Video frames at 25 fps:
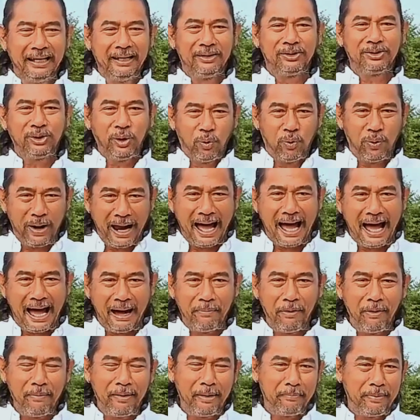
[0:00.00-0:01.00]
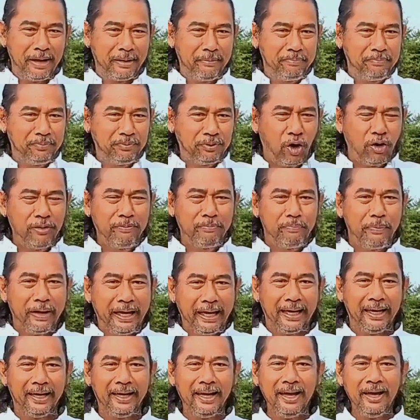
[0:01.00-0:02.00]
หนึ่งตุลาเพราะมันเป็นต้น
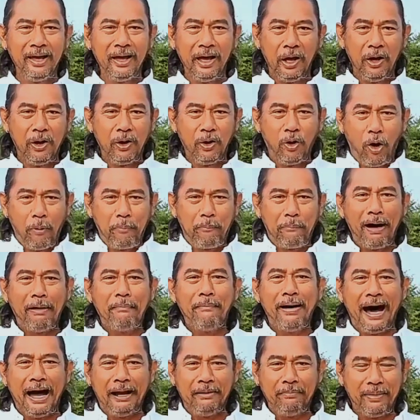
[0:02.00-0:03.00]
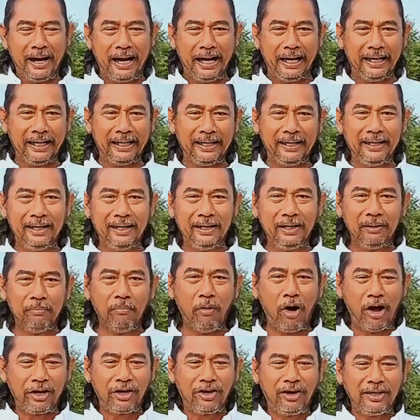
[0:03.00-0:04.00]
ปีงบประมาณใหม่
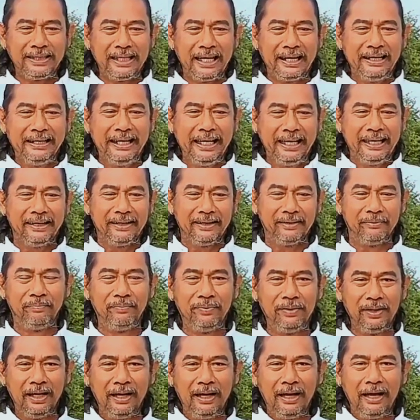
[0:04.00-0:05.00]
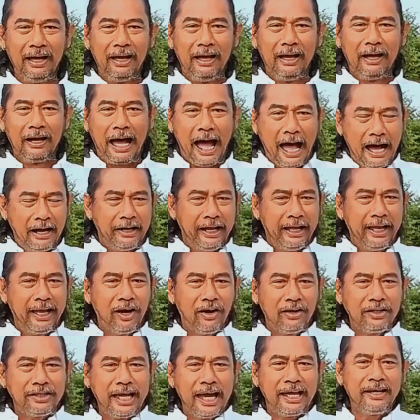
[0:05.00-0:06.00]
บ่อนก็จะนิ่ง ครั้งนี้
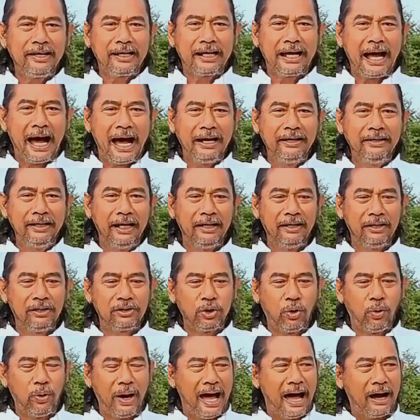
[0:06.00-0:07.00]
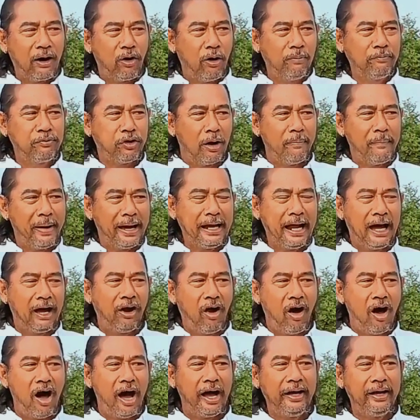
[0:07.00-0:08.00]
ก็เช่นกันหนึ่งตุลาคม
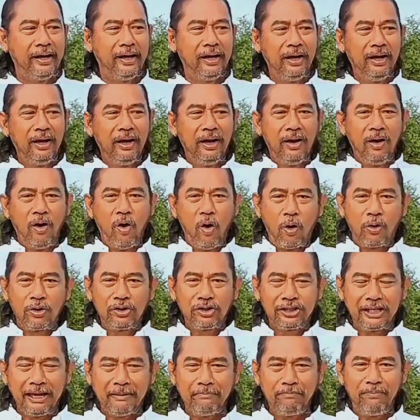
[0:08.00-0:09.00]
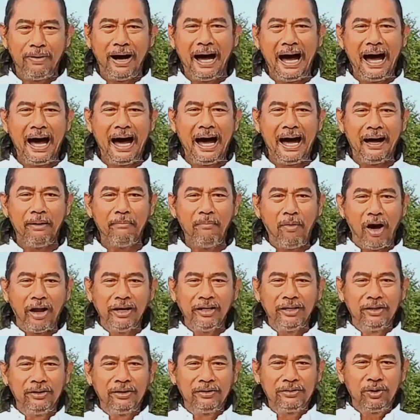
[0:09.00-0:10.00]
2565บ่อ
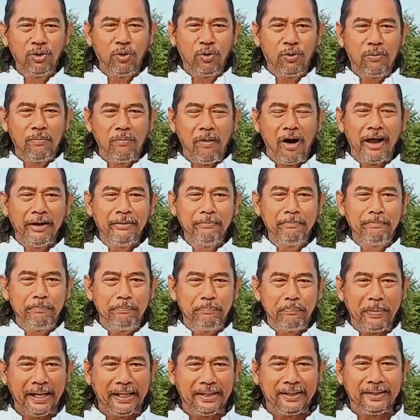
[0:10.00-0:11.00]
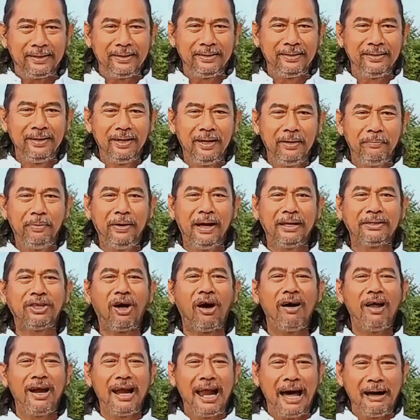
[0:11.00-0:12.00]
นทุกบ่อนปิด เพื่อ
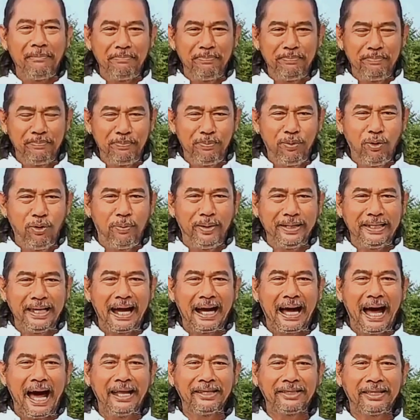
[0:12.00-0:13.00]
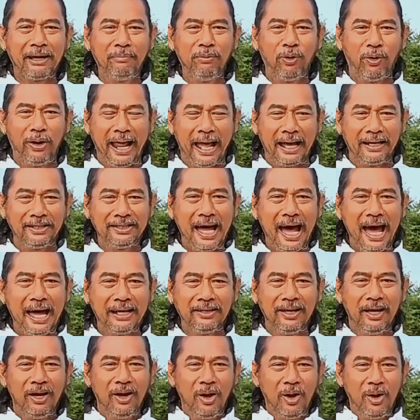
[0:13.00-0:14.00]
ต้อนรับผู้บัญชาการตำรวจแห่งชา
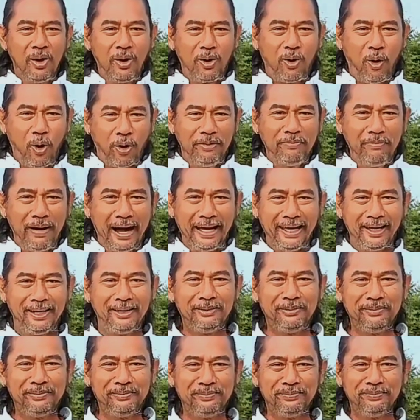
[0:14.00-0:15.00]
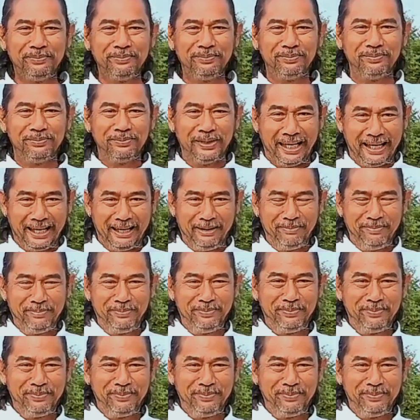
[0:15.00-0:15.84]
ติคนใหม่ครับ